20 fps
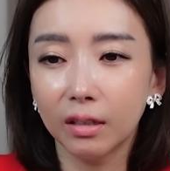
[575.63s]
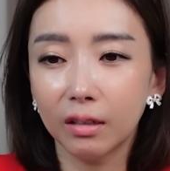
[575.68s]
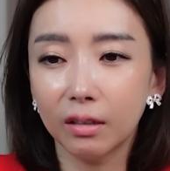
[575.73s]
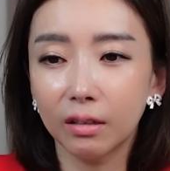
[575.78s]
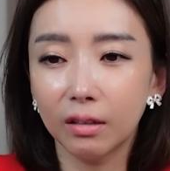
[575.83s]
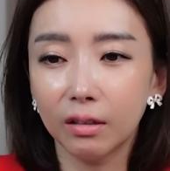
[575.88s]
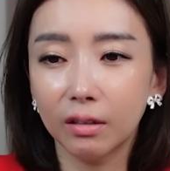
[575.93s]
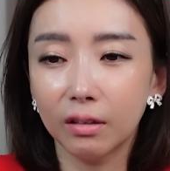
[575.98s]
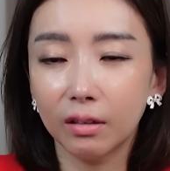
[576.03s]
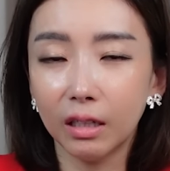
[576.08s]

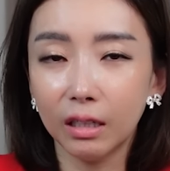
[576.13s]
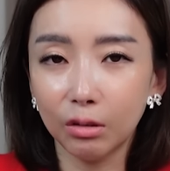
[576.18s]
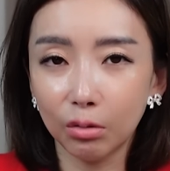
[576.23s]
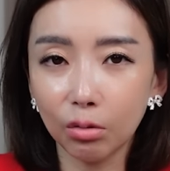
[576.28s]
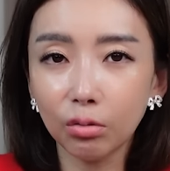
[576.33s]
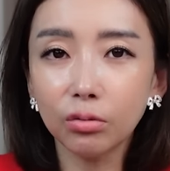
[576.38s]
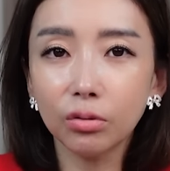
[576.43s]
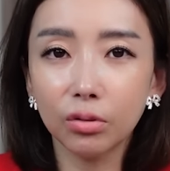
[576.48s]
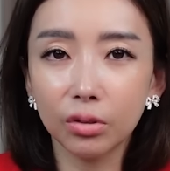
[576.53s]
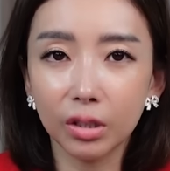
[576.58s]
어,
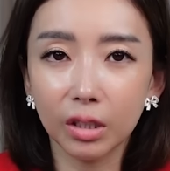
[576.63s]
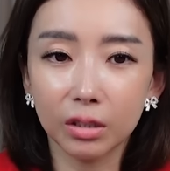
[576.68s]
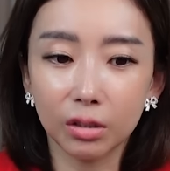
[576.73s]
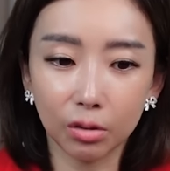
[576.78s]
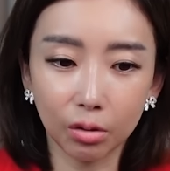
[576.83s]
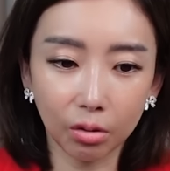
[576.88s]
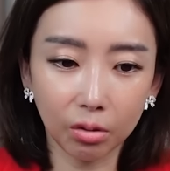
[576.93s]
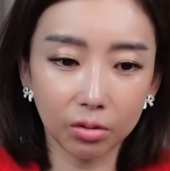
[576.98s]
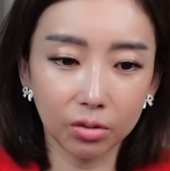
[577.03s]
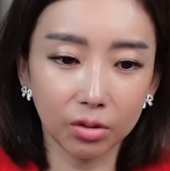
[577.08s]
한동훈
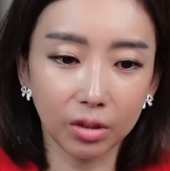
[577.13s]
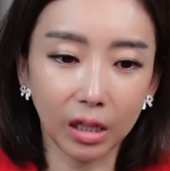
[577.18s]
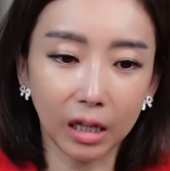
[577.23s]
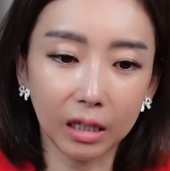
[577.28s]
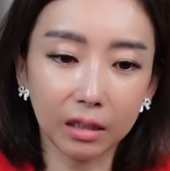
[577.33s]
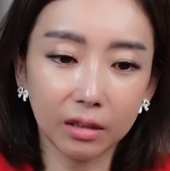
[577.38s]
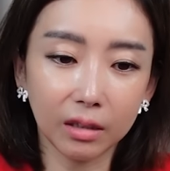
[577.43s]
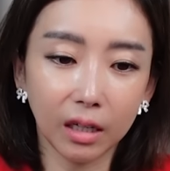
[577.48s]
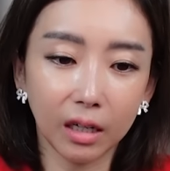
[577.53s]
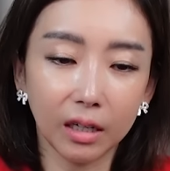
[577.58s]
측에서 떨어져
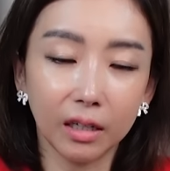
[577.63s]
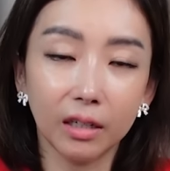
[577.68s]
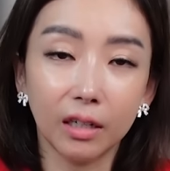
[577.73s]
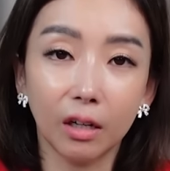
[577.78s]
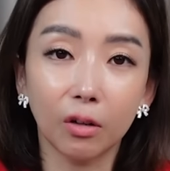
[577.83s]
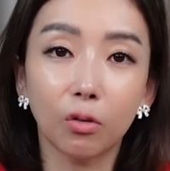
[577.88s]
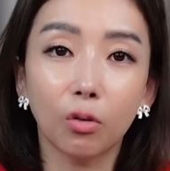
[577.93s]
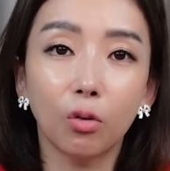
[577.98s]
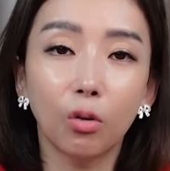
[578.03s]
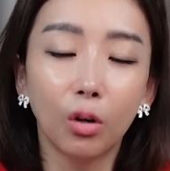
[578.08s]

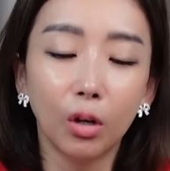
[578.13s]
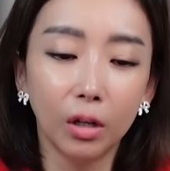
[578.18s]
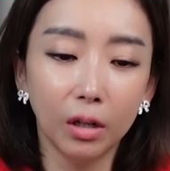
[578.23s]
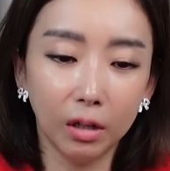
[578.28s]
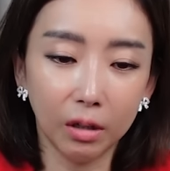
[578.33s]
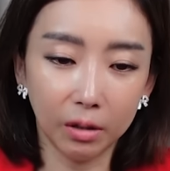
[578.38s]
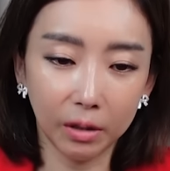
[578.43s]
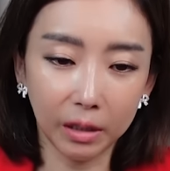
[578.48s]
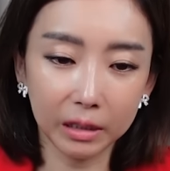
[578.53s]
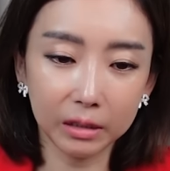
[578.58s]
나갔다라고
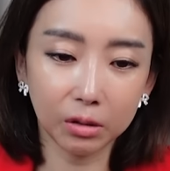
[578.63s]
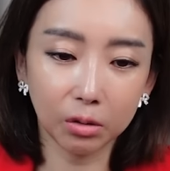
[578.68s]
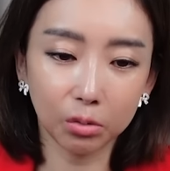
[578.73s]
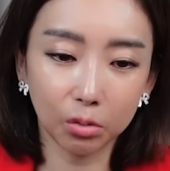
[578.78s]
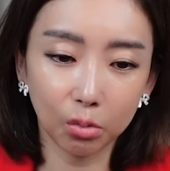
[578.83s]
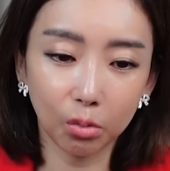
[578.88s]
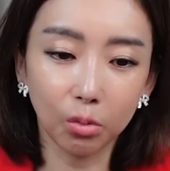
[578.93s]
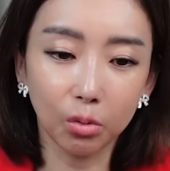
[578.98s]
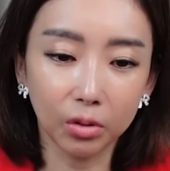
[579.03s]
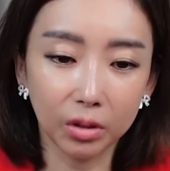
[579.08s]
어,
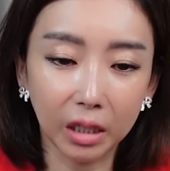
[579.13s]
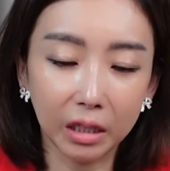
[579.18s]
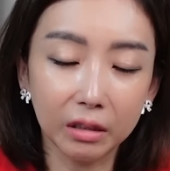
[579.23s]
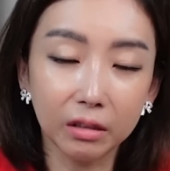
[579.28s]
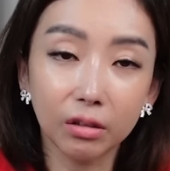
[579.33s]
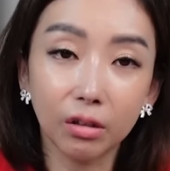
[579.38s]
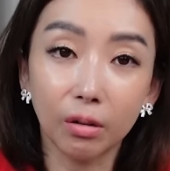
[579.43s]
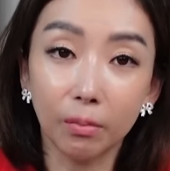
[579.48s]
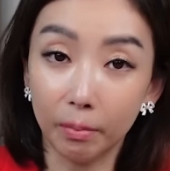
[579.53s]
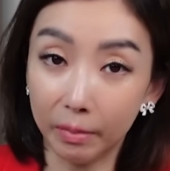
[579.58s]
해석도
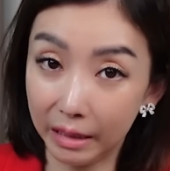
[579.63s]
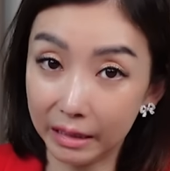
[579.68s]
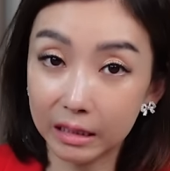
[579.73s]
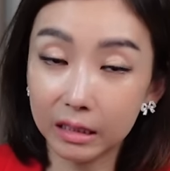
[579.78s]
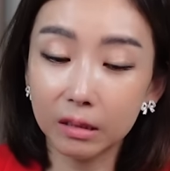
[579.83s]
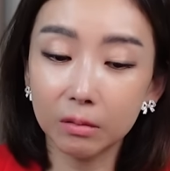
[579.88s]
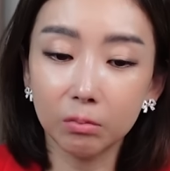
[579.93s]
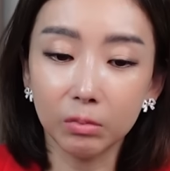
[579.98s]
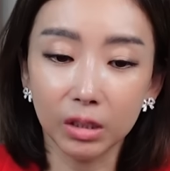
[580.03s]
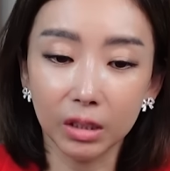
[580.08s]
되는 건
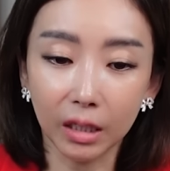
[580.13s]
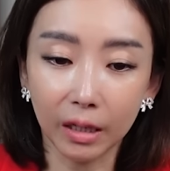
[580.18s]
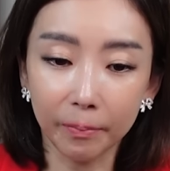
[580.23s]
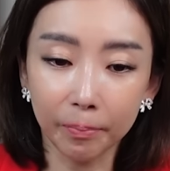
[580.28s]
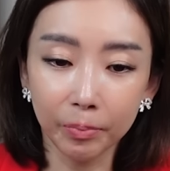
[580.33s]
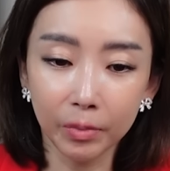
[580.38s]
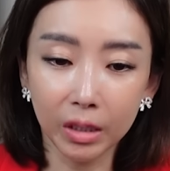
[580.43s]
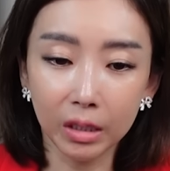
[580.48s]
맞습니다.